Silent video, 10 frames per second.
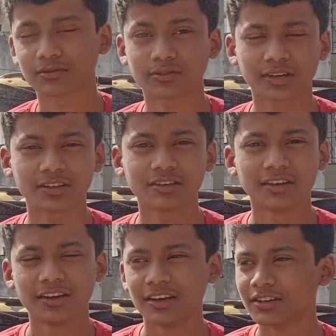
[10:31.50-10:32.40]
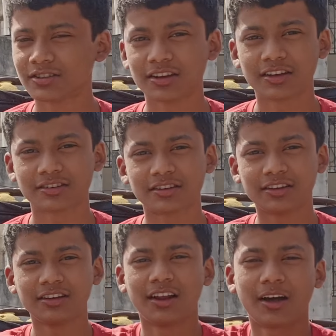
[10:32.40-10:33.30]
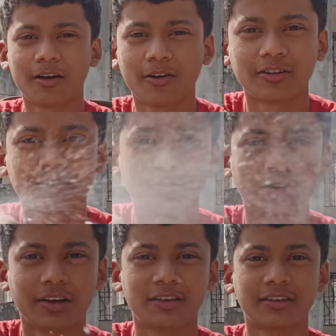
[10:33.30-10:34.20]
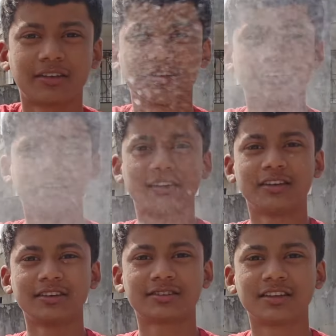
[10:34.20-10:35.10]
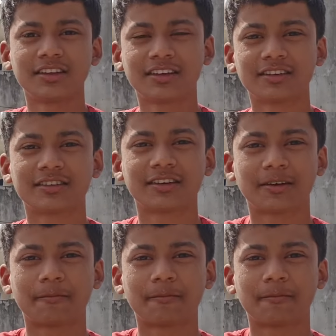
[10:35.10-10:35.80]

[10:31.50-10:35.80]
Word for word: तो गई इस तरीके से गीला और देखो गई इस तरीके से